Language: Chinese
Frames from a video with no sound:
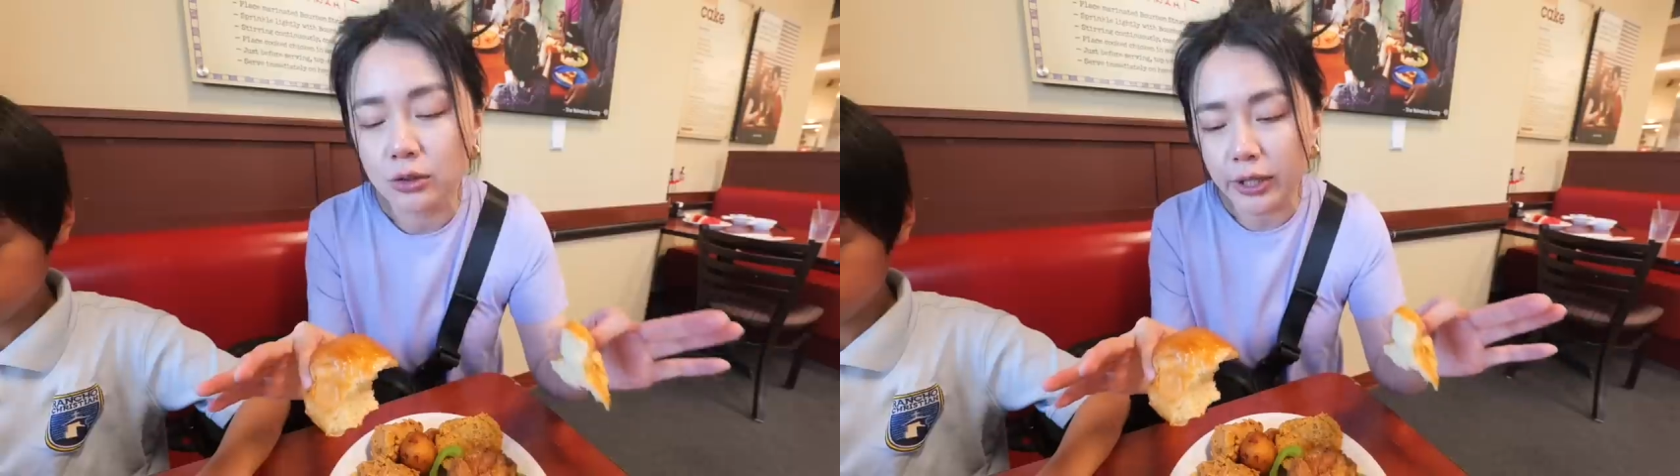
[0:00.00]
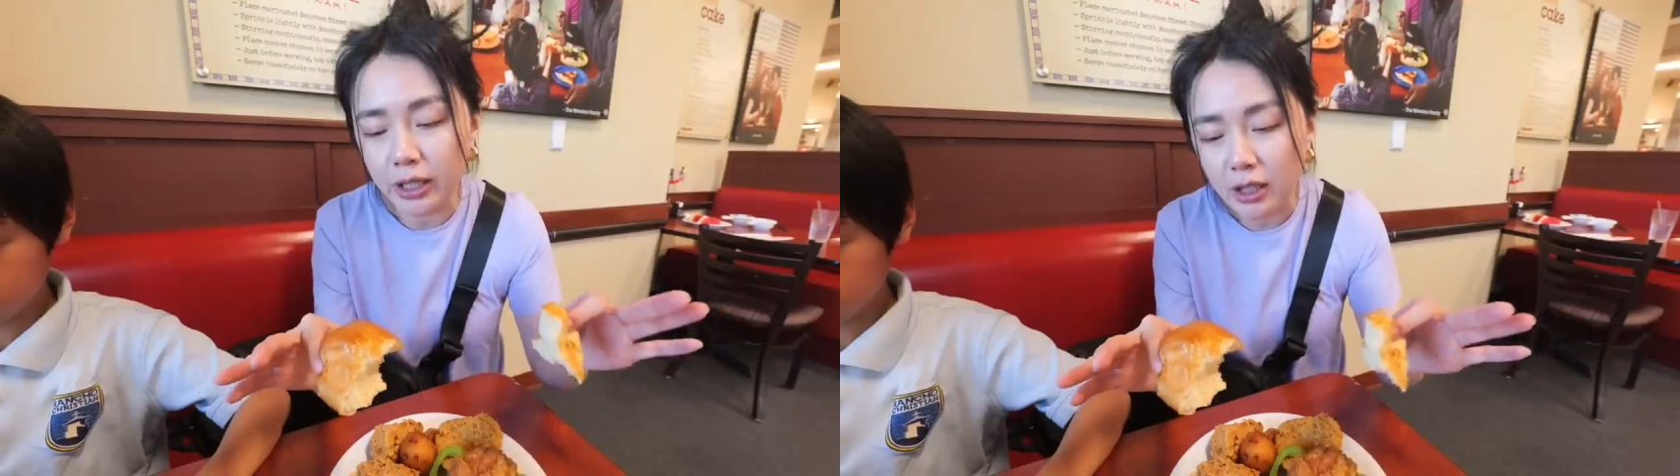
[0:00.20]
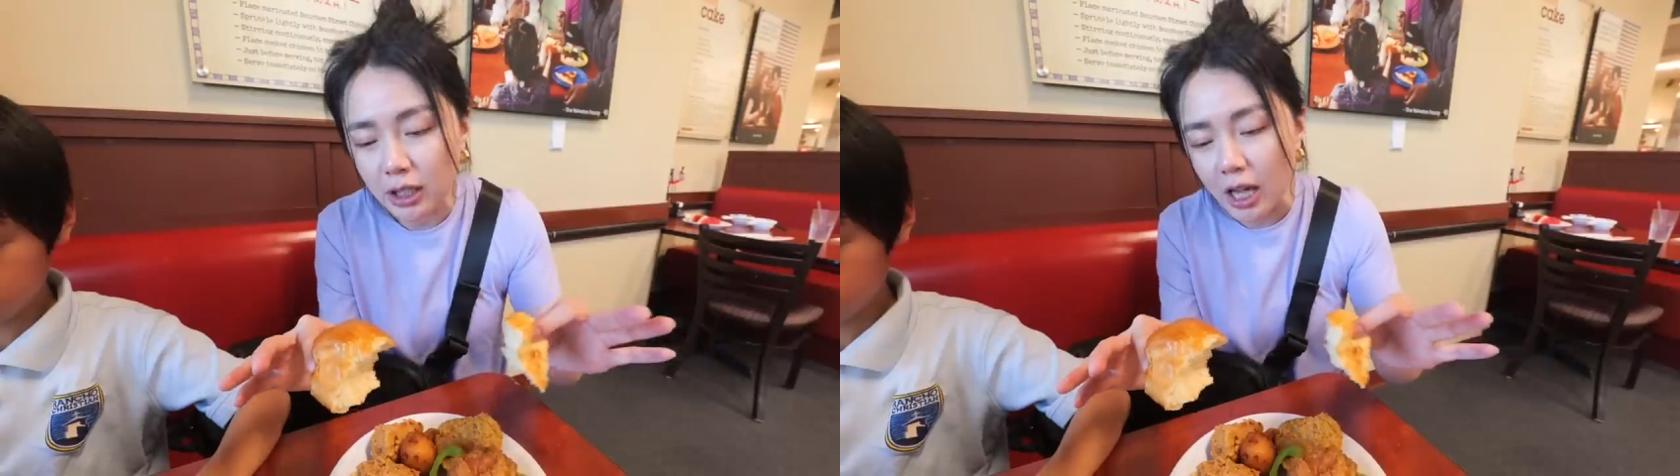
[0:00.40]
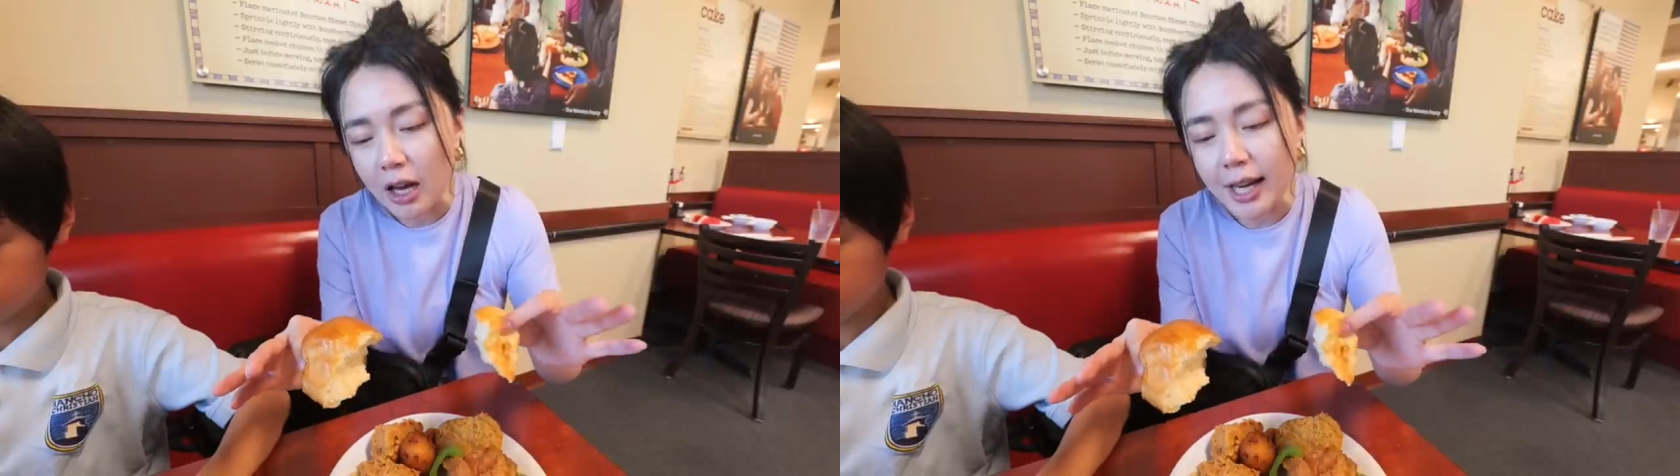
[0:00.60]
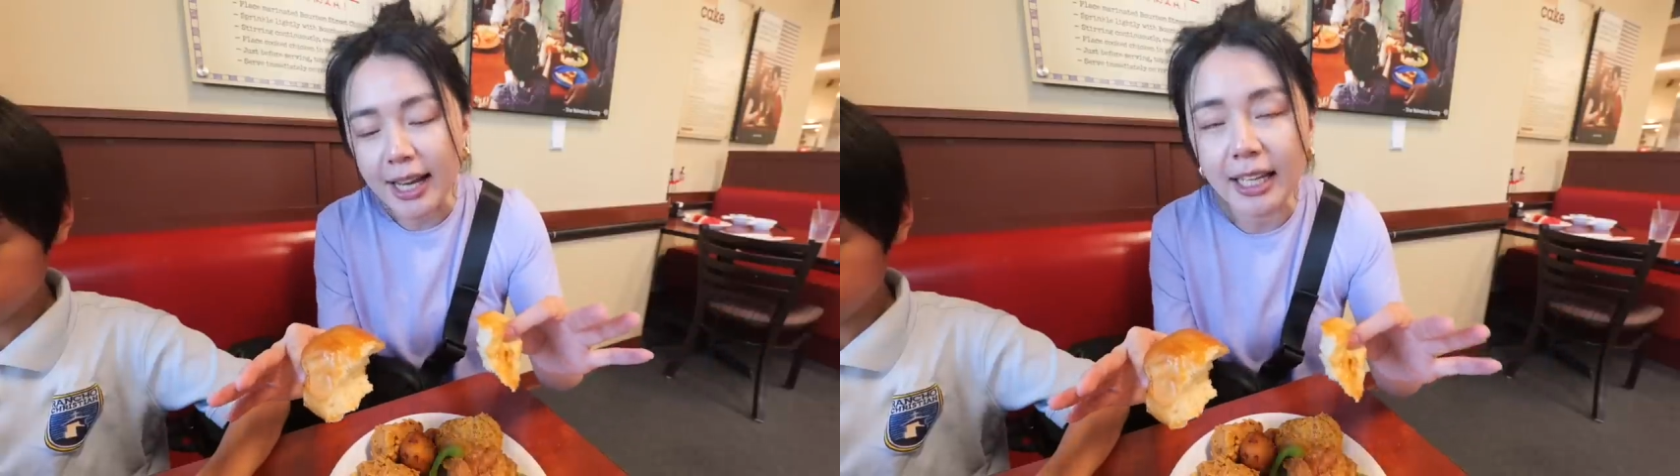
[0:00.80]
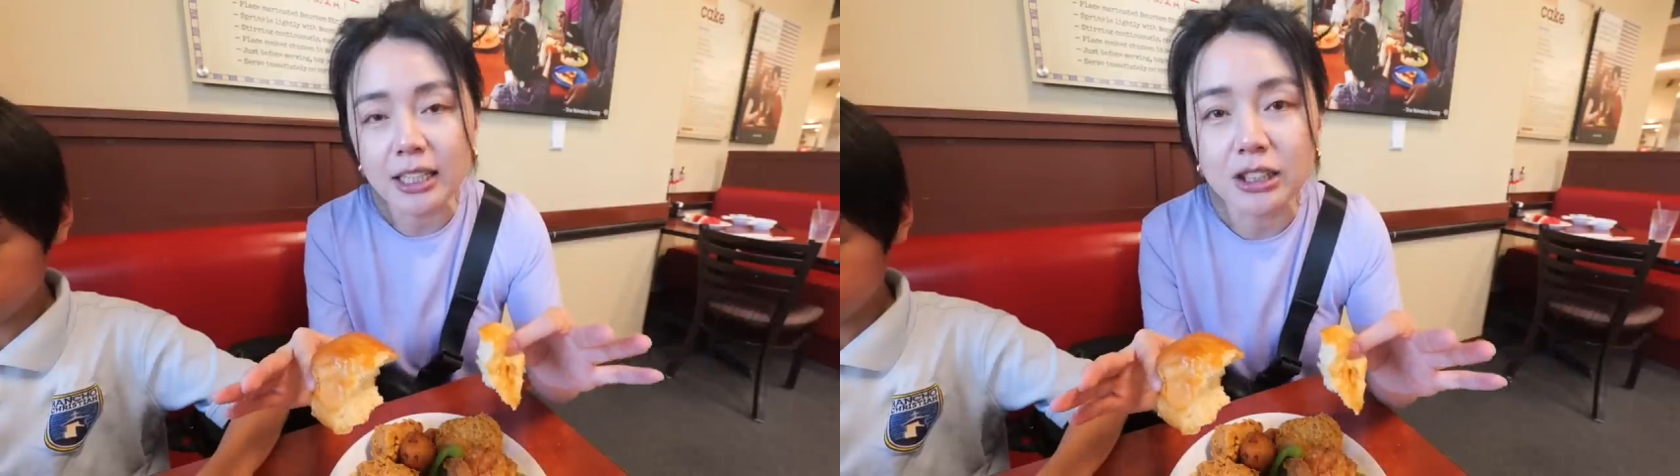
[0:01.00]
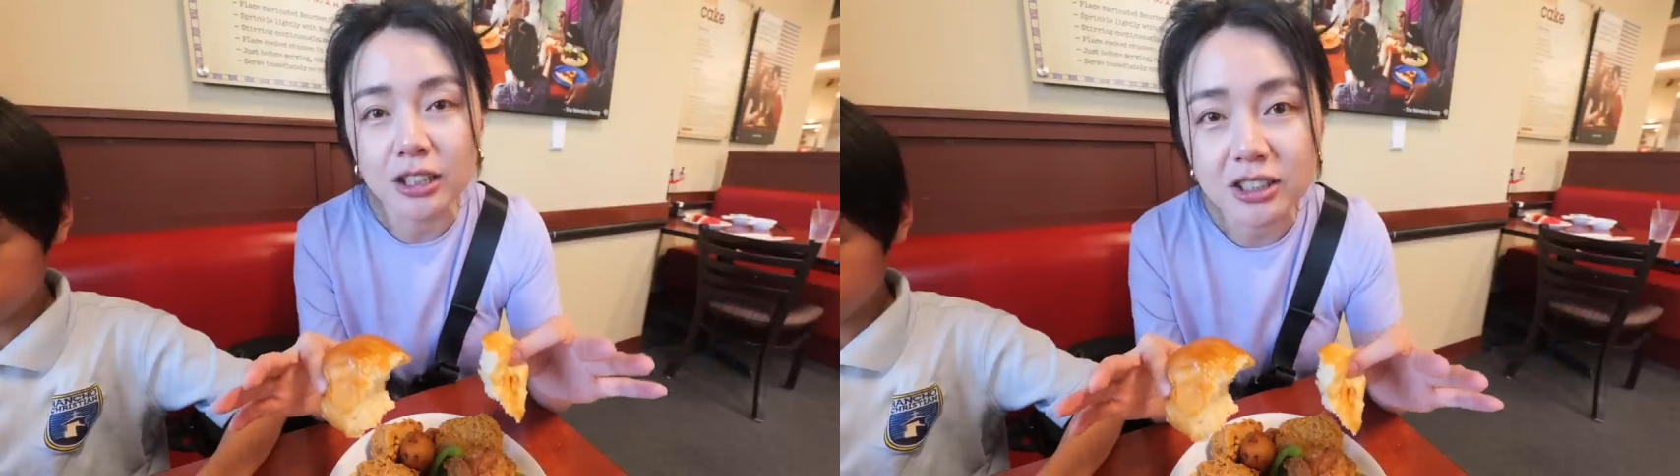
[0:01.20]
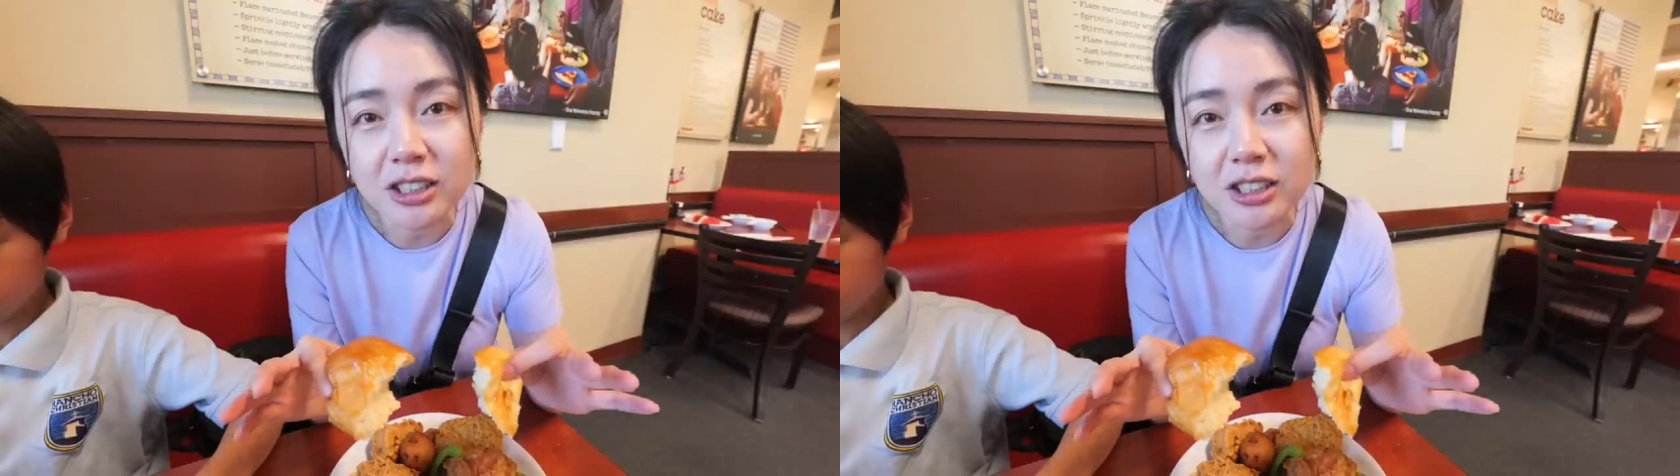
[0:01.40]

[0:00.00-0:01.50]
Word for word: 所以你可能要看看你城